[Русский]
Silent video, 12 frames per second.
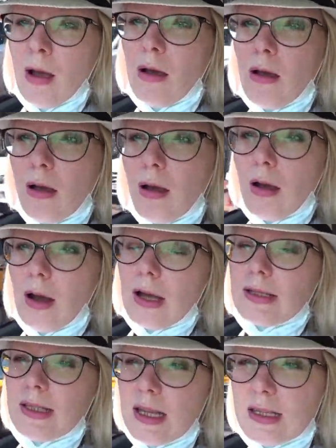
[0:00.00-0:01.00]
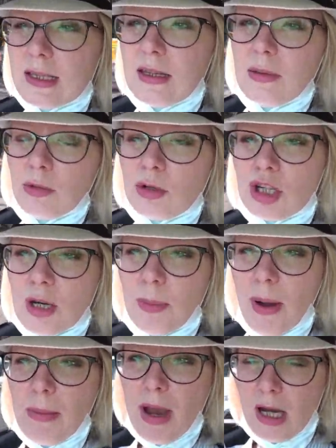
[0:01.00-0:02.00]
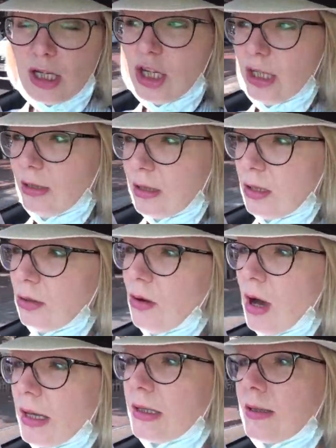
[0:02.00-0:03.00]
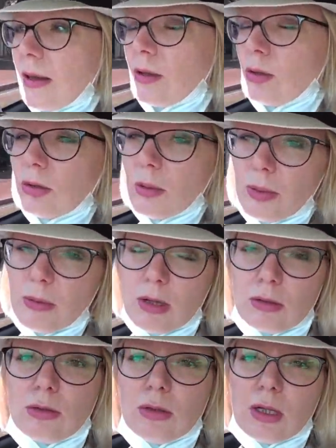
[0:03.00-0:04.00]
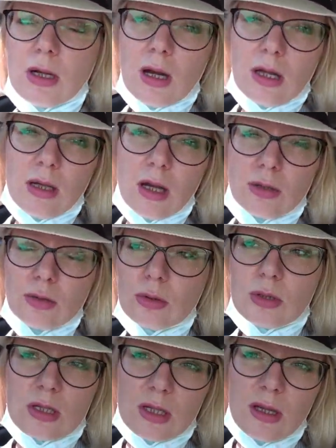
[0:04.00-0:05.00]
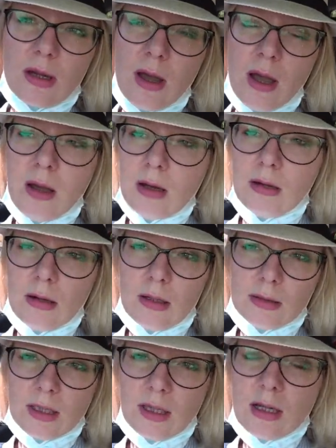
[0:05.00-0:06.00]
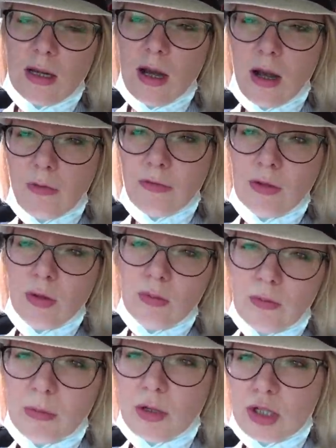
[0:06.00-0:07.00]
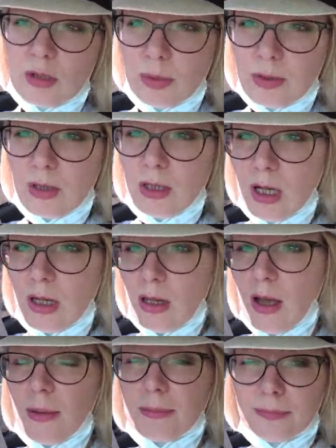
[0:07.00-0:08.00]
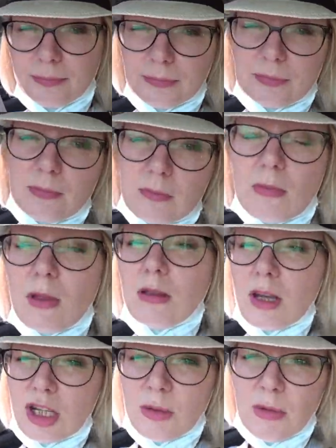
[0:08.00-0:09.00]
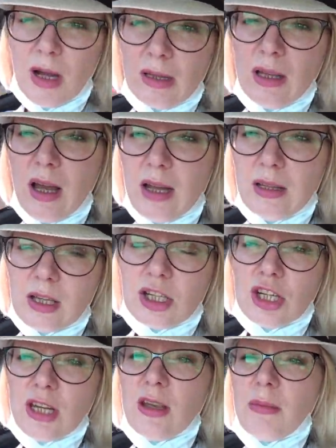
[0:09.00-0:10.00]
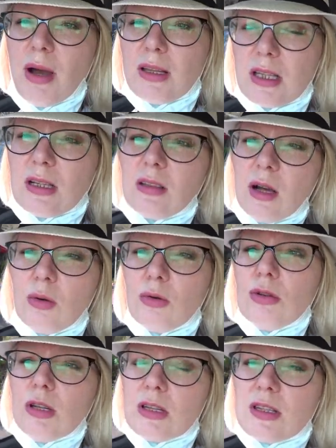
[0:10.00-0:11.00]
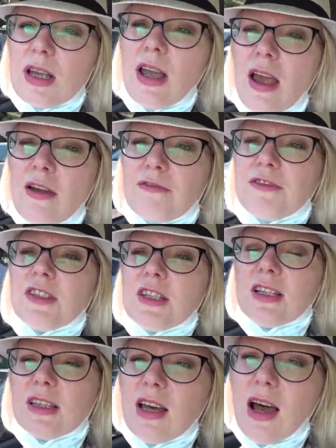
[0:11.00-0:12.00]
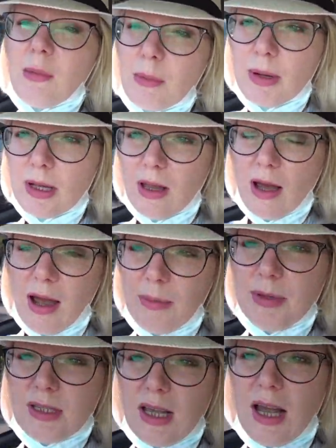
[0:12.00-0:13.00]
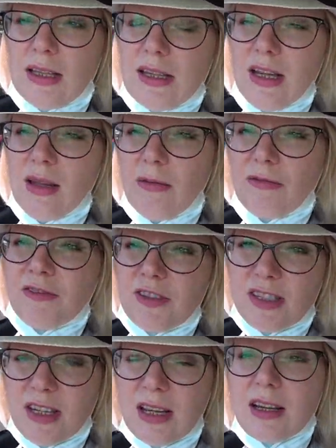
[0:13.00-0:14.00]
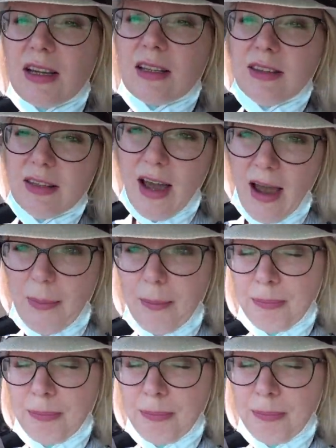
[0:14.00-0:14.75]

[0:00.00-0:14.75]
Э, здесь немножко помягче эта ситуация. Но, например, в других городах Турции, э, таких как Афьон, вы можете посмотреть на нашем канале ношение масок на улице всегда было обязательным. Всегда.